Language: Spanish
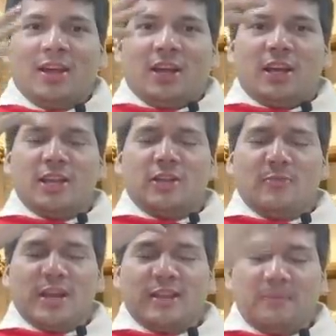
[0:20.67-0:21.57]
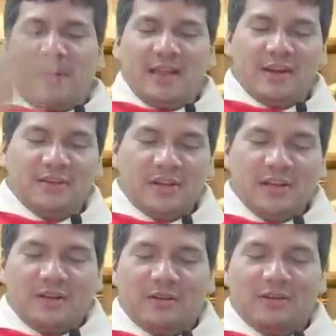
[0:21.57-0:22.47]
En el nombre del Padre y del
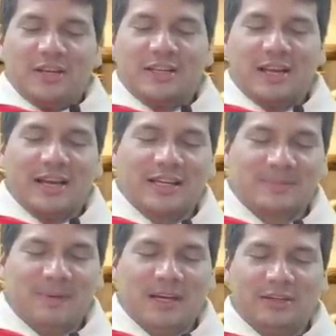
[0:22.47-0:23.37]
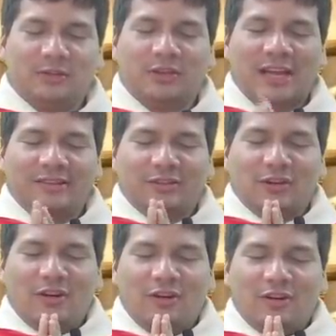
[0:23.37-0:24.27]
Hijo y del Espíritu
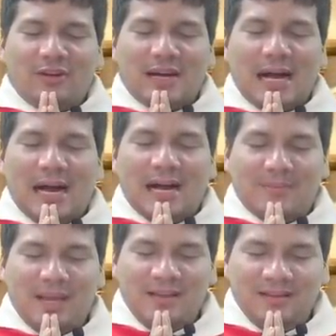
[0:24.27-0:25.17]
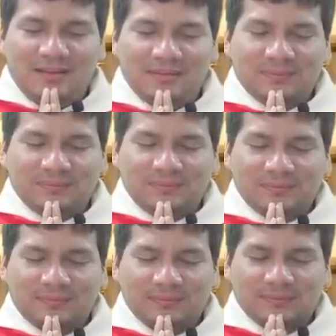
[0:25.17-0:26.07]
Santo. Amén.
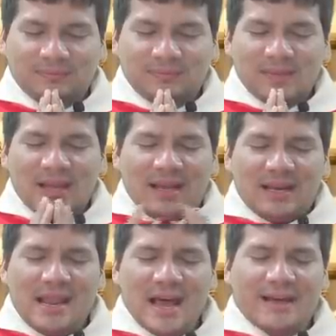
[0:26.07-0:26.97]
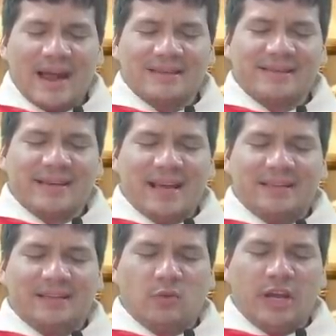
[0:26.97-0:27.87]
La gracia
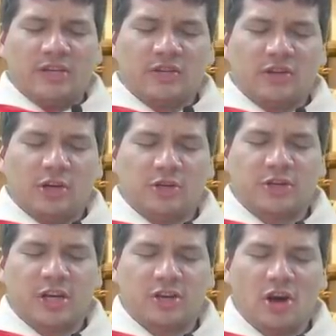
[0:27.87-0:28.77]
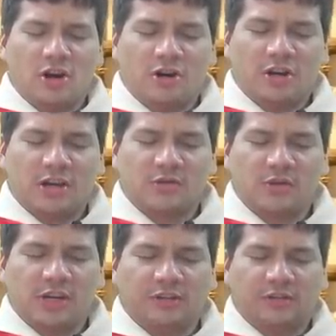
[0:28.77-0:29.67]
de nuestro Señor
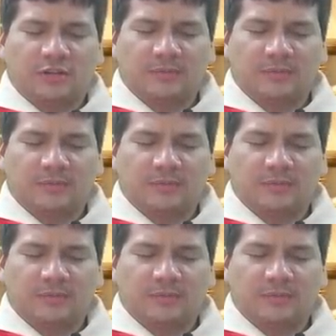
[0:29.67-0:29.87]
Jesucristo